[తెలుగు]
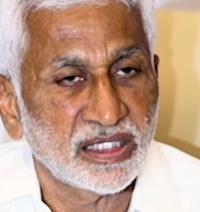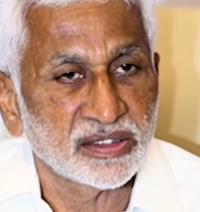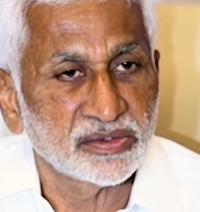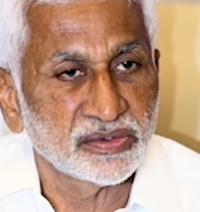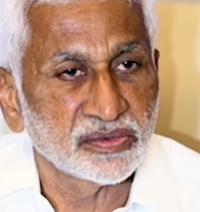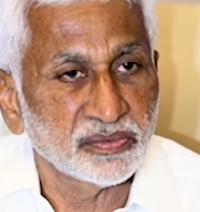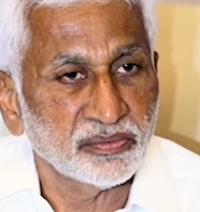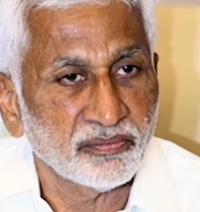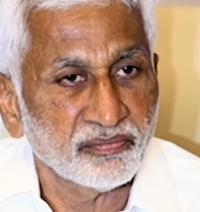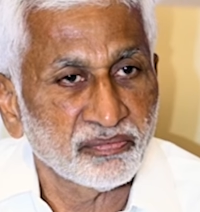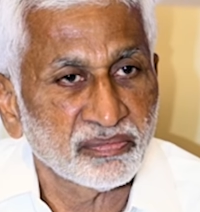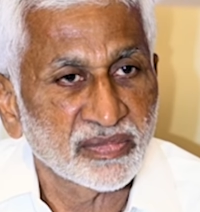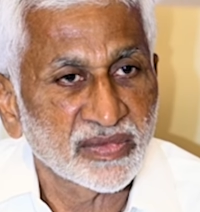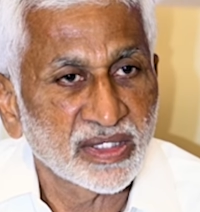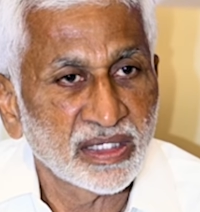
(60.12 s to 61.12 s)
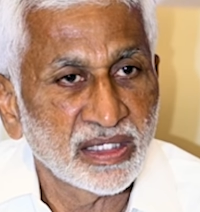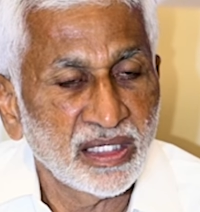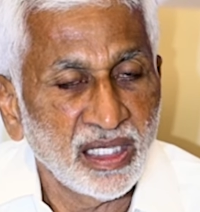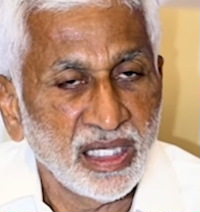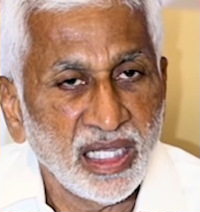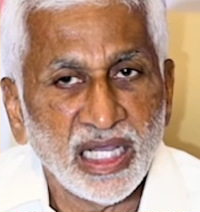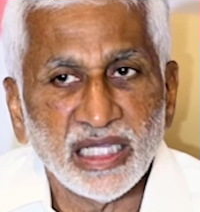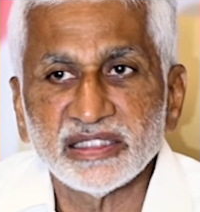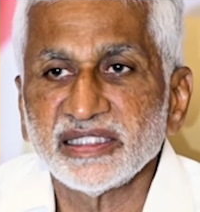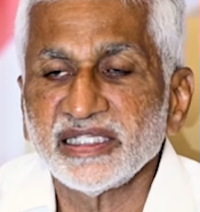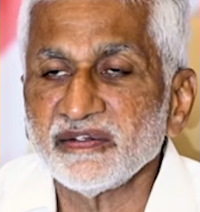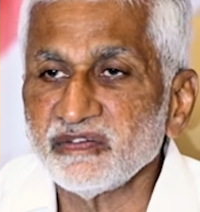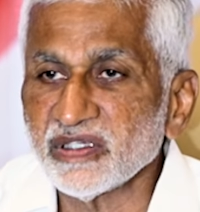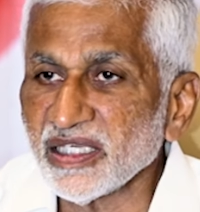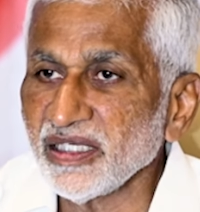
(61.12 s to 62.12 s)
కాదు అది
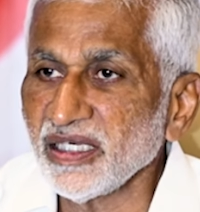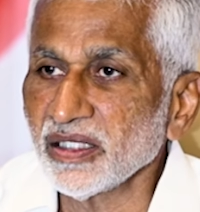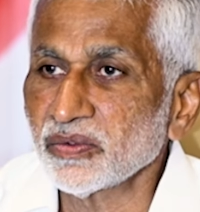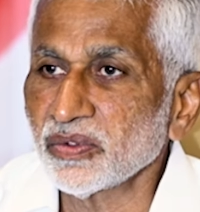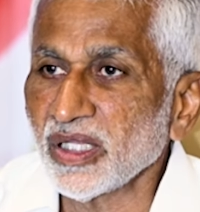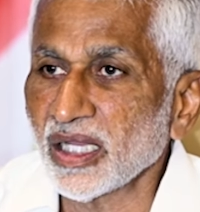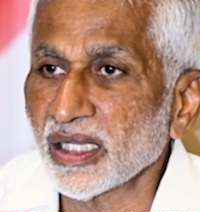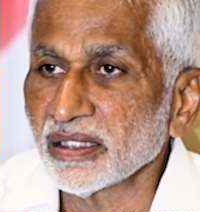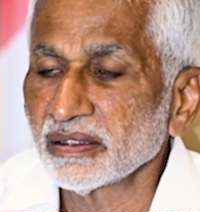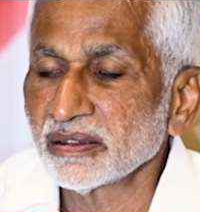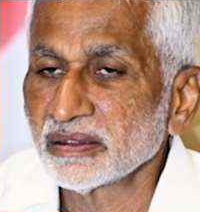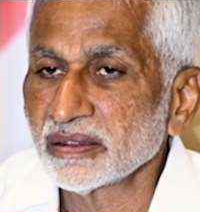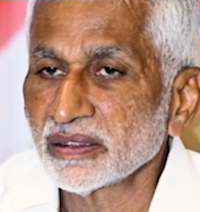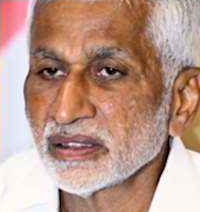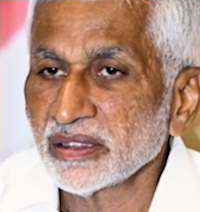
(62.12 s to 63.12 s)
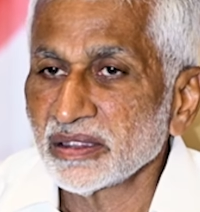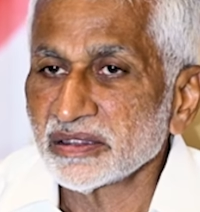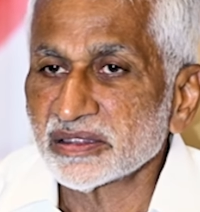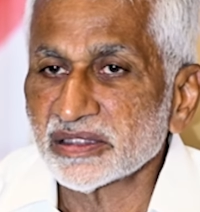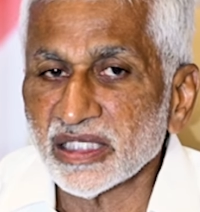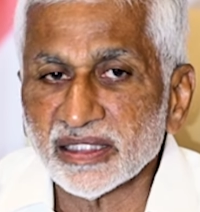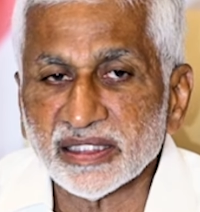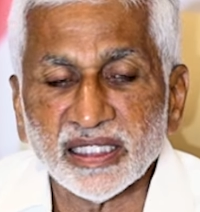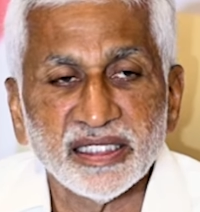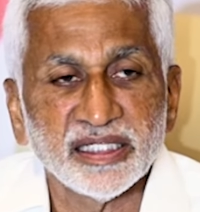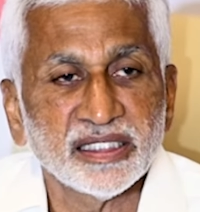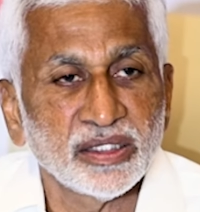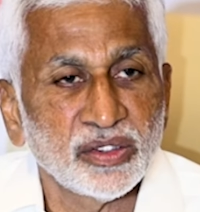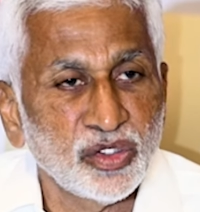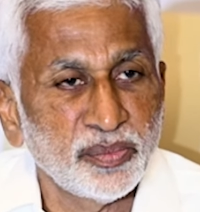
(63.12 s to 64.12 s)
ఎవరైనా కూడా
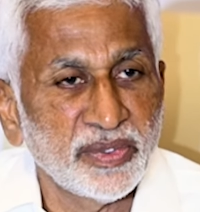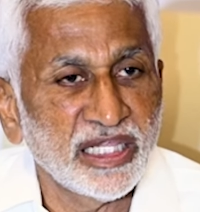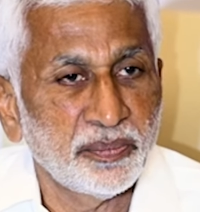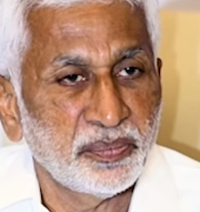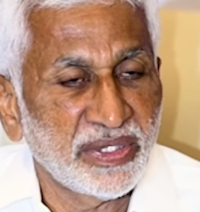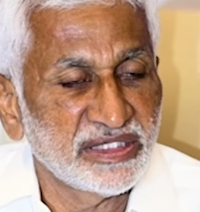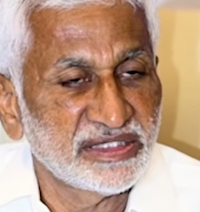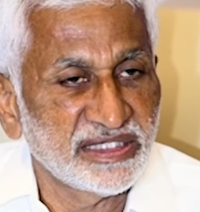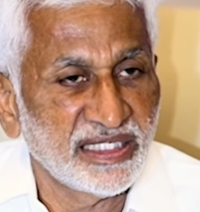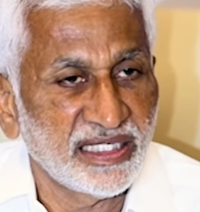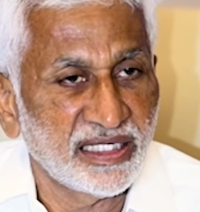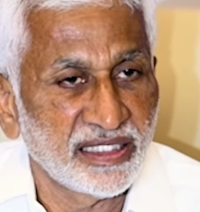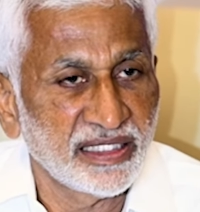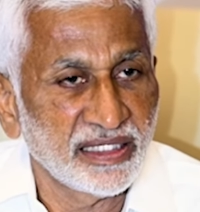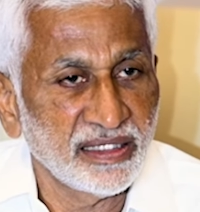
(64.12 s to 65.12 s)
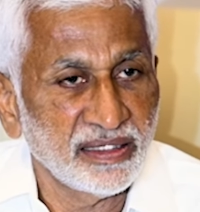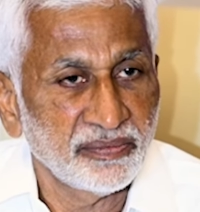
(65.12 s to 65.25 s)
చట్టానికి లోబడే పనిచేయాలి